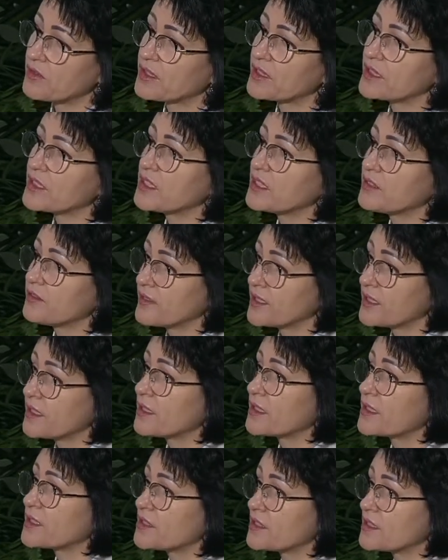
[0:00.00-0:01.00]
или вы
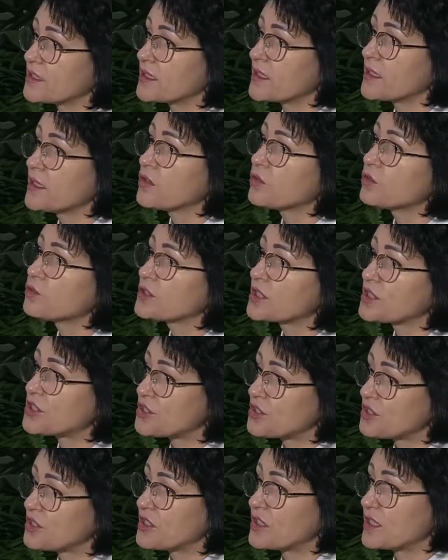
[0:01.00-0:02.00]
хотите
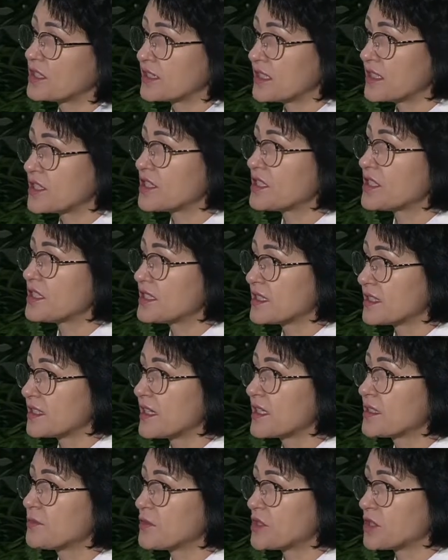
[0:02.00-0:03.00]
уточнить, когда же
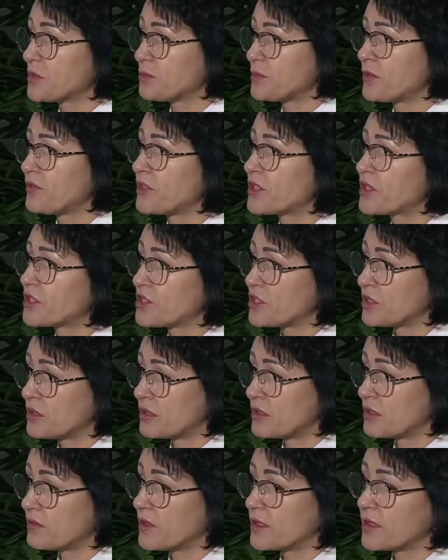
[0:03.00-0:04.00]
истекает межповерочный
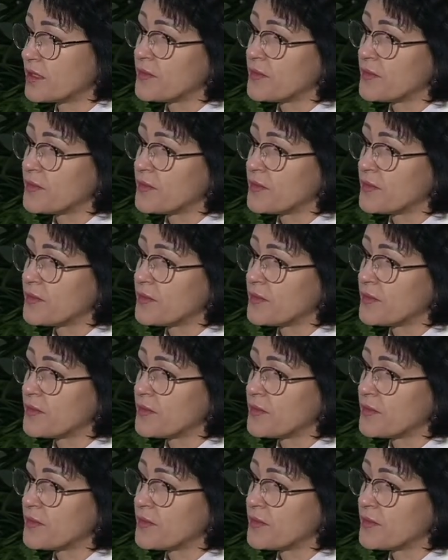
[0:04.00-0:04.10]
интервал.